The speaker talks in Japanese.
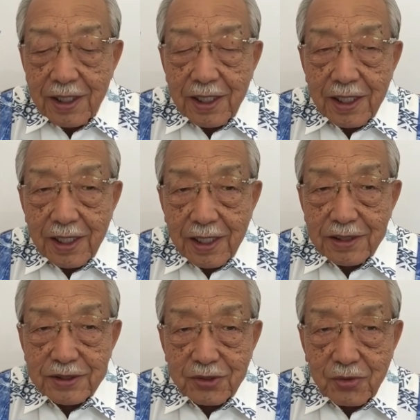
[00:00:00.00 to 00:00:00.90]
えー、
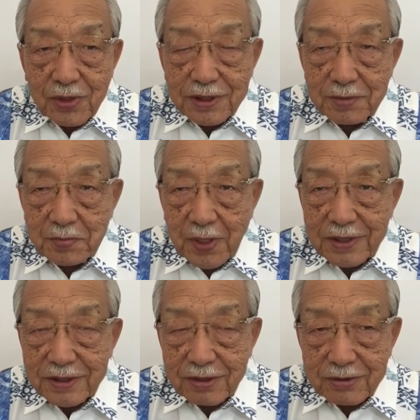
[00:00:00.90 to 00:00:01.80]
市場が心配
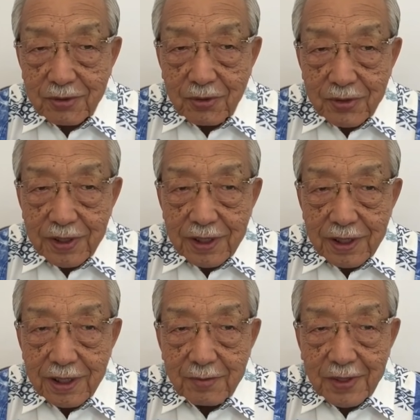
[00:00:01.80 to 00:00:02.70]
している通
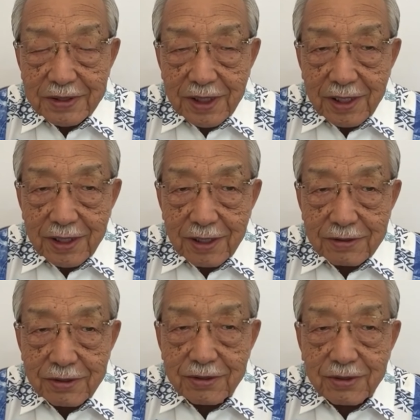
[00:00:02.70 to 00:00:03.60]
り、間違いな
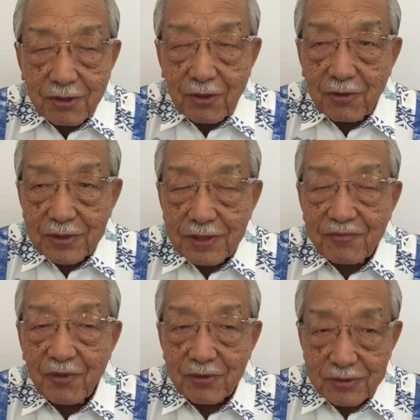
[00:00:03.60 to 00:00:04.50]
くこの
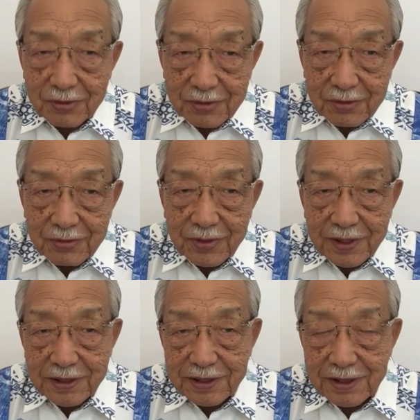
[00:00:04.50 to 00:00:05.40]
デフォルトという
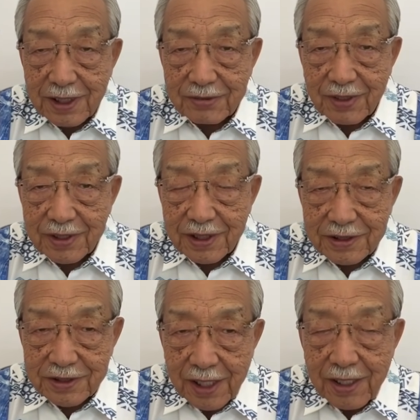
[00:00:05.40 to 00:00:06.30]
形になるわけです
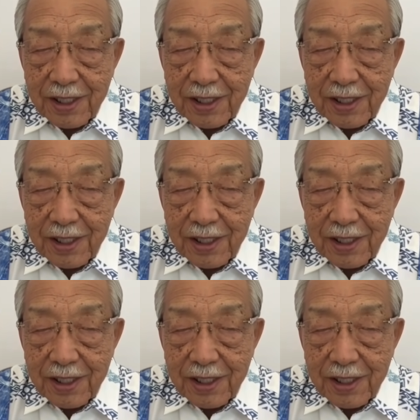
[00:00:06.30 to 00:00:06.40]
ね。